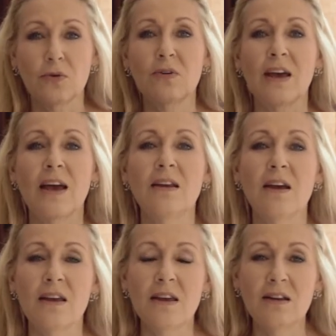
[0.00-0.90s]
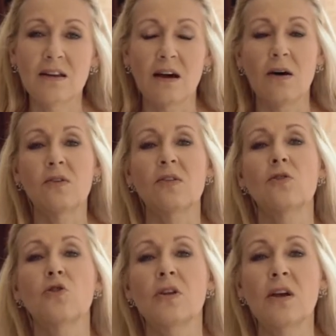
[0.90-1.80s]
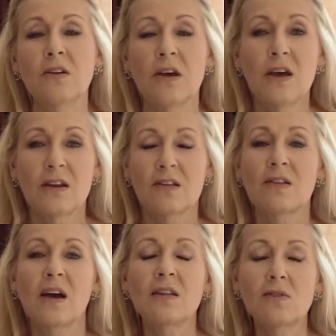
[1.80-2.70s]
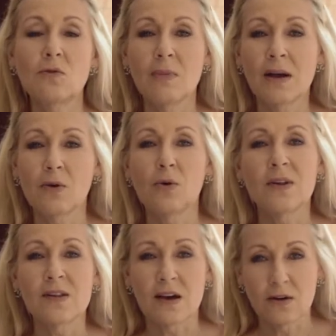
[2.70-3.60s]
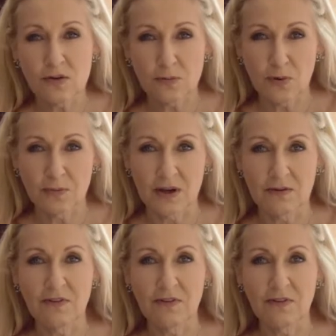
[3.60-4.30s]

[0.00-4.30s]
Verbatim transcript: Und die Energie, die daraus entsteht, das kannst du mal kurz ausprobieren.